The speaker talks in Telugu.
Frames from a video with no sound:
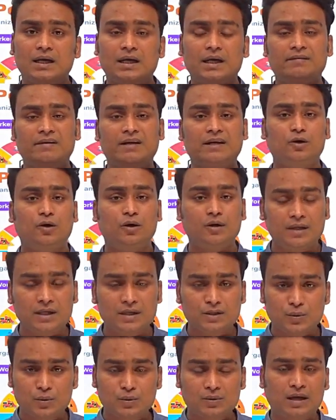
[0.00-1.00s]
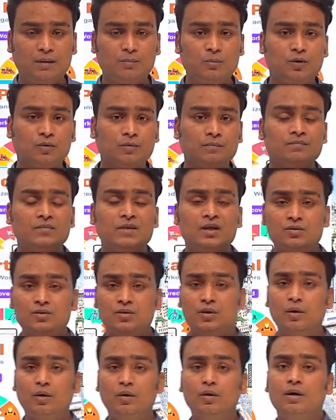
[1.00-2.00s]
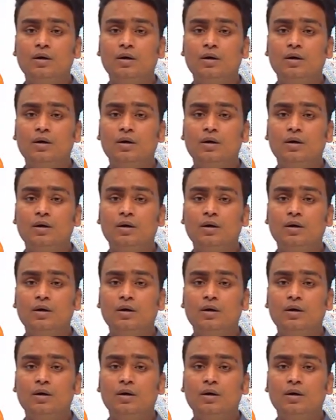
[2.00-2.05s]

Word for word: ఈ వీడియోలో తెలుసుకుందాము సో